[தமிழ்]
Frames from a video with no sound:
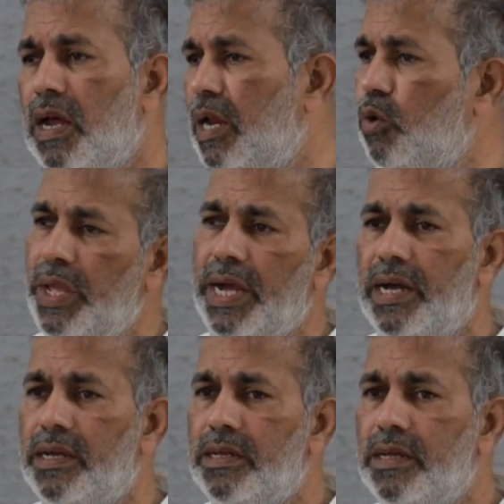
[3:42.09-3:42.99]

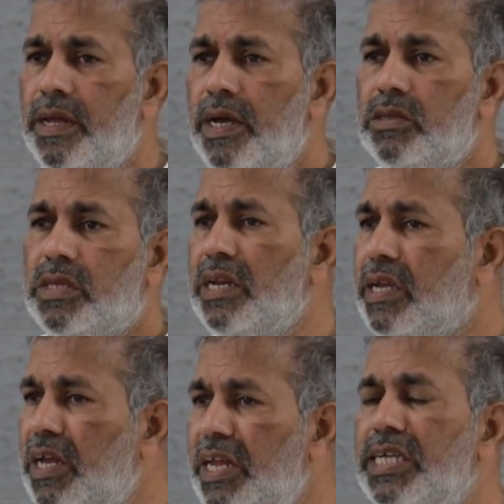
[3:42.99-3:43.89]
அலையலுடியா
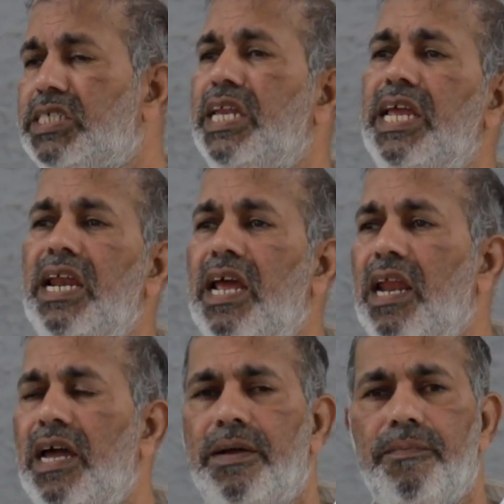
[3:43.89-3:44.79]
தன் கிரியை
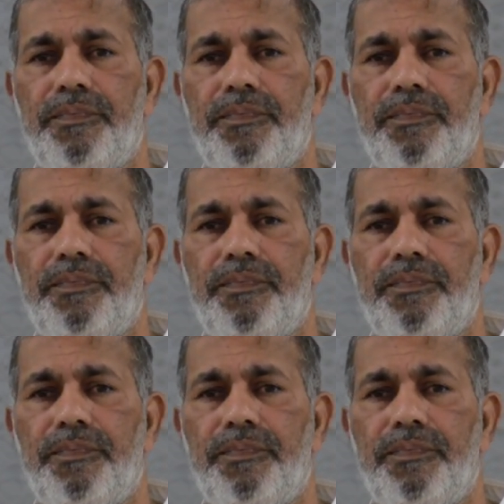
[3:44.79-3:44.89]
சரியில்லைல்ல